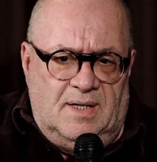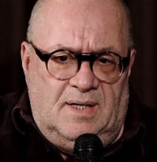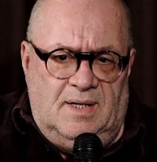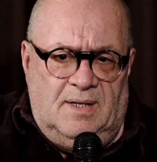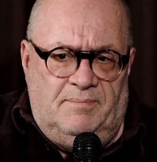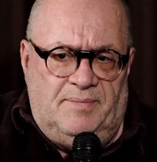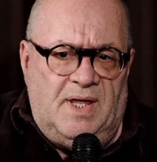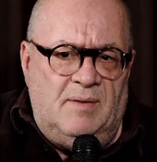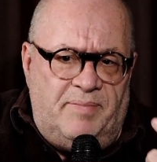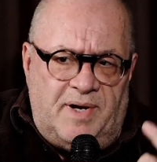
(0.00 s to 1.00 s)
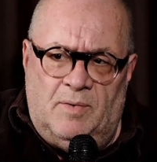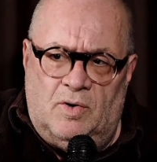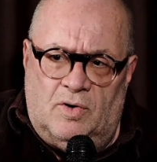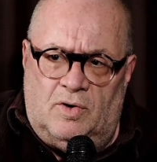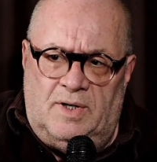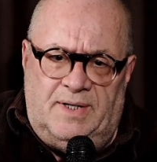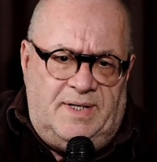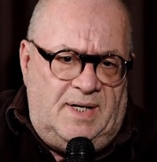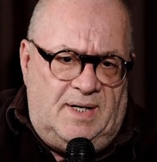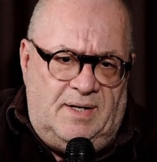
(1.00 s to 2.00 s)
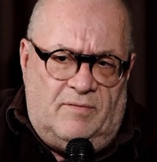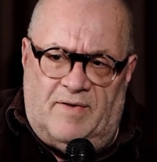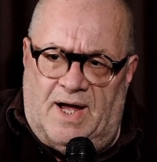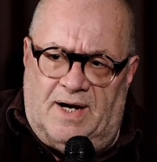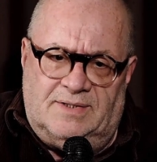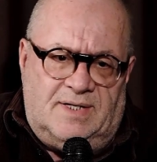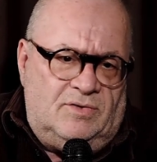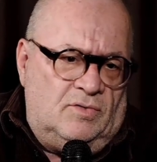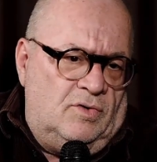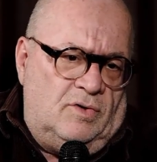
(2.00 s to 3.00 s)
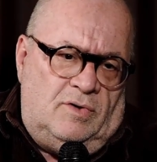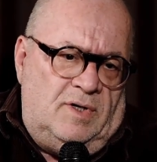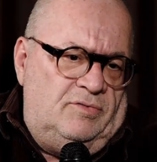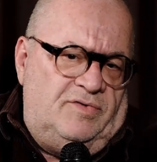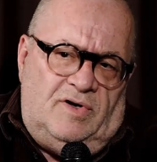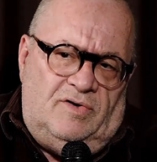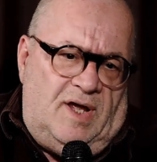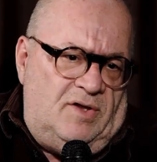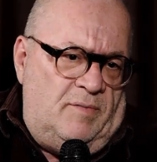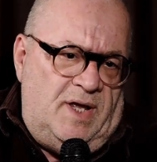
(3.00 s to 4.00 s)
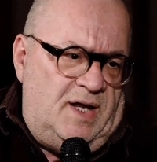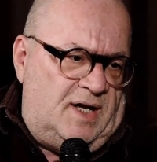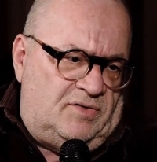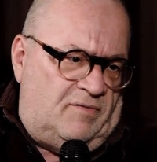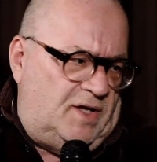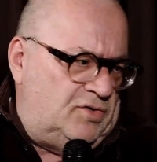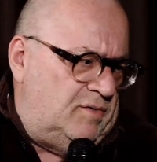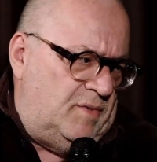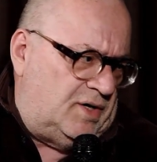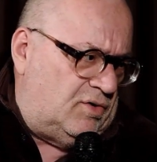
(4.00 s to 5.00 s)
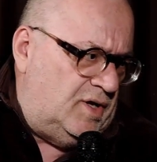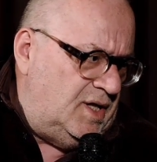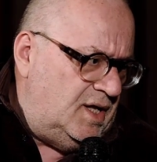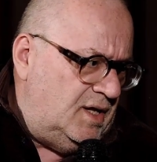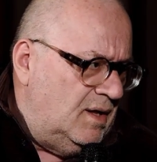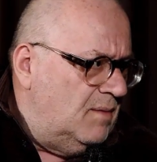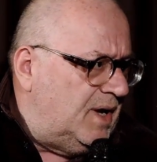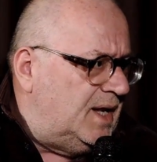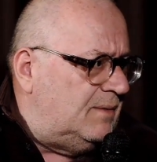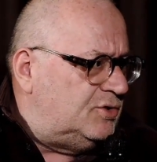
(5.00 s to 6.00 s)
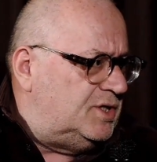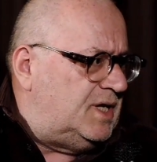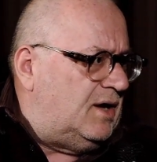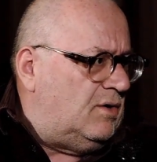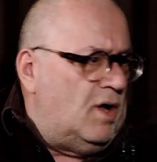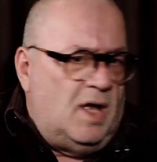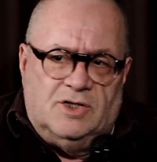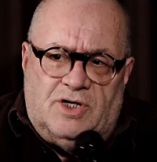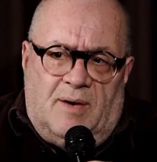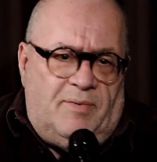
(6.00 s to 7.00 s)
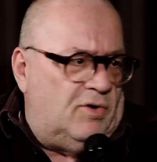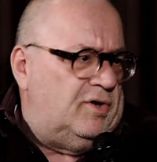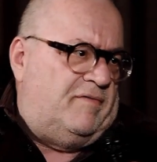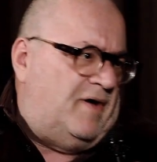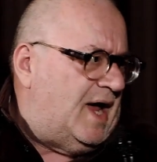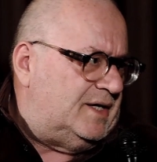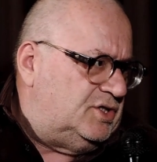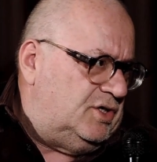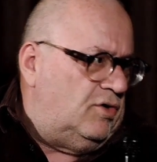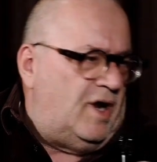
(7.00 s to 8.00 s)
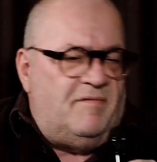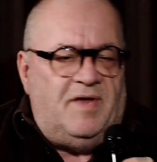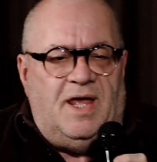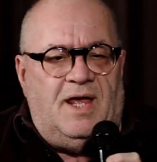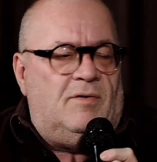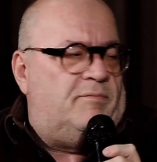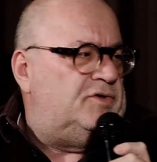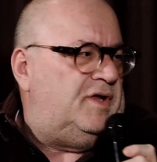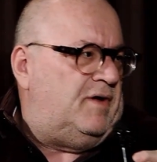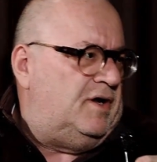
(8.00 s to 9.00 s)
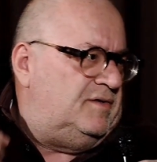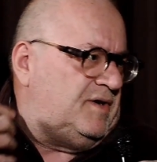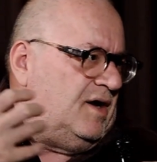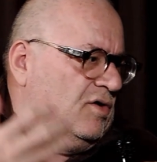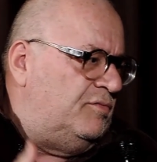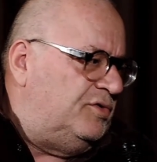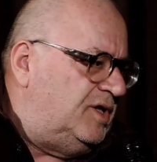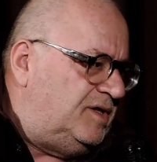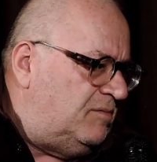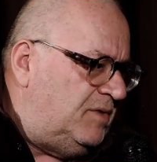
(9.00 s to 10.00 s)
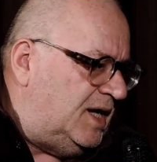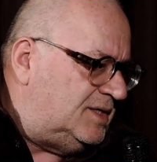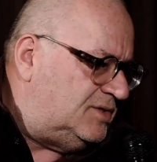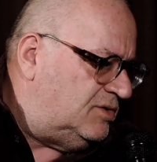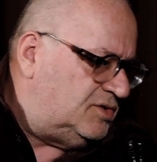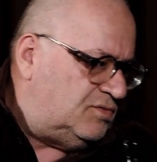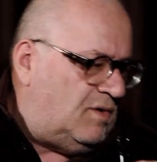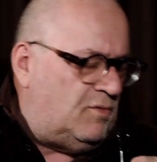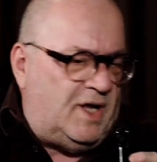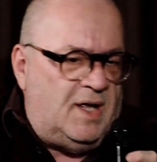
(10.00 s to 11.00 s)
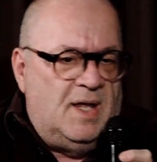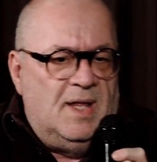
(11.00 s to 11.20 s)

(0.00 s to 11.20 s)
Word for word: eh, il primo gol del Novara è stato un gol, un tiro della domenica trovato di mercoledì. Parliamoci chiaro, c'era poco da farci. Ora è vero, potevano entrare con più determinazione sull'uomo che